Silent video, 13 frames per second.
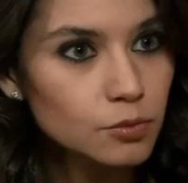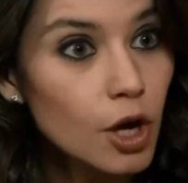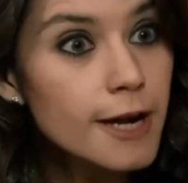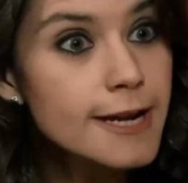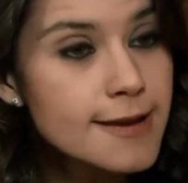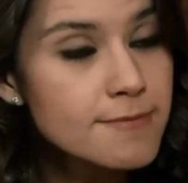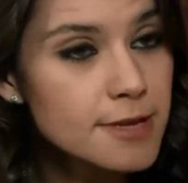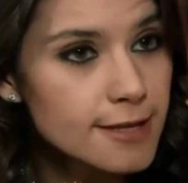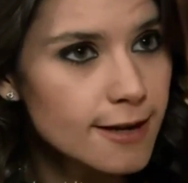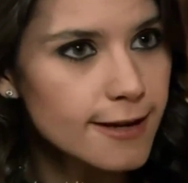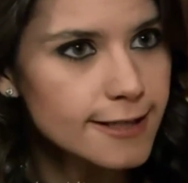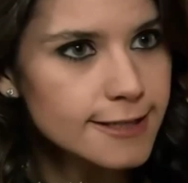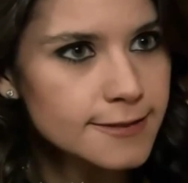Buna annem de
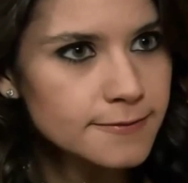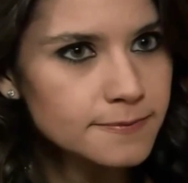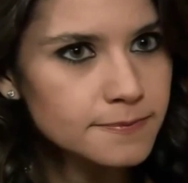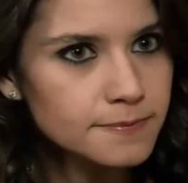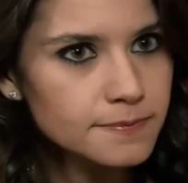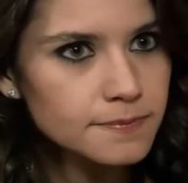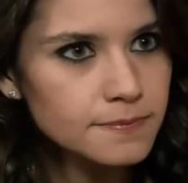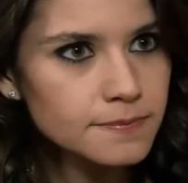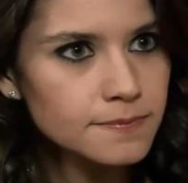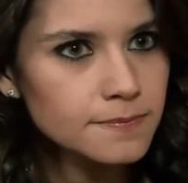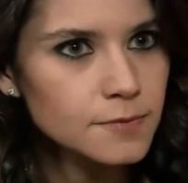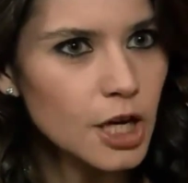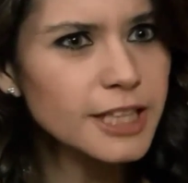dahil.
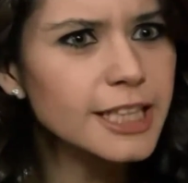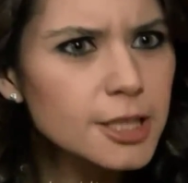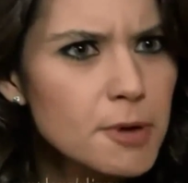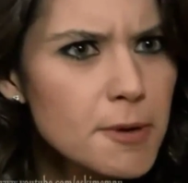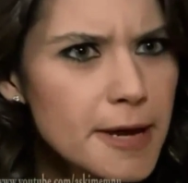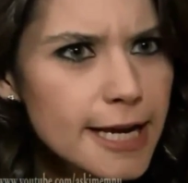Anladın mı